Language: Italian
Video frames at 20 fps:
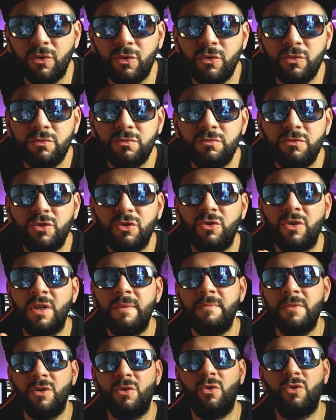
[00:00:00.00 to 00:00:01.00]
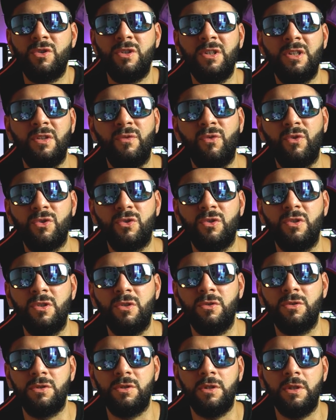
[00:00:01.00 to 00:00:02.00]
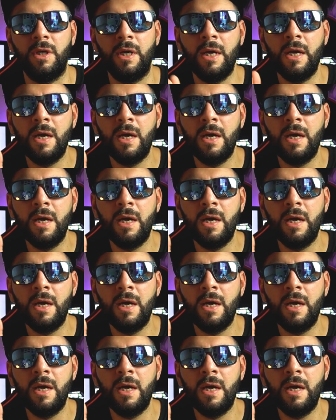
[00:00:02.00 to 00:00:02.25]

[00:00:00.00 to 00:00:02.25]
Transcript: Non sono nemmeno così tifoso di Rossi.